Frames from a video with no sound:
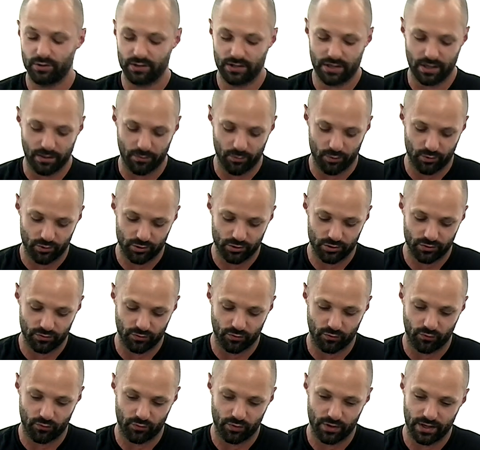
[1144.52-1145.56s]
clairement,
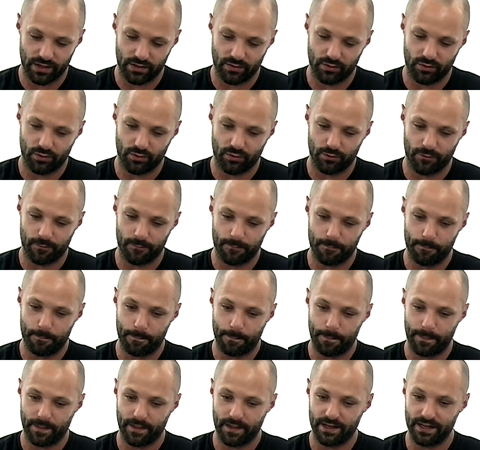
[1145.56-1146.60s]
on voulait. Euh,
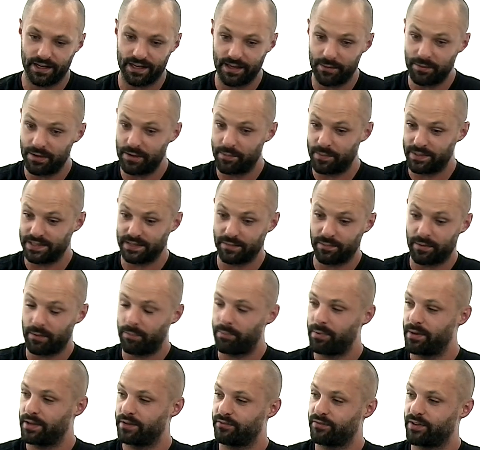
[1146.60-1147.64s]
la gamme, elle est passée par
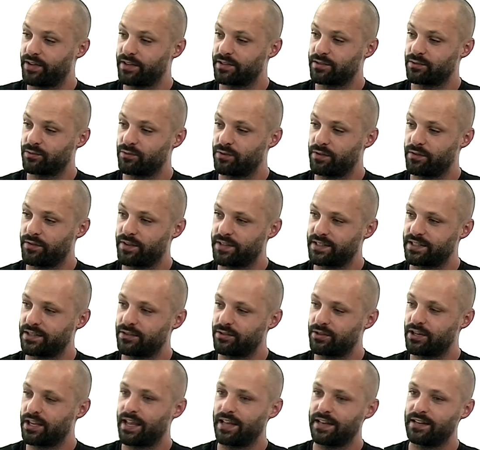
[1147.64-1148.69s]
plein de phases. On voulait faire ça dans
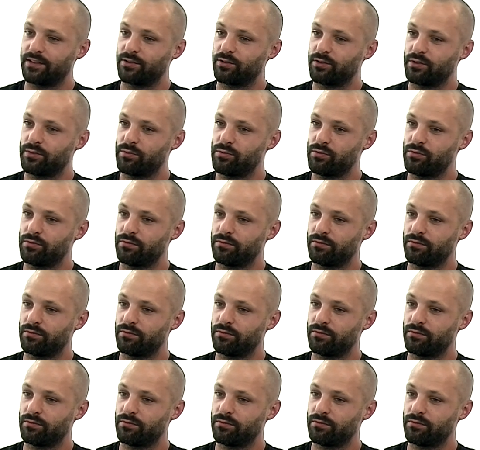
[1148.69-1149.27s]
des canettes au début,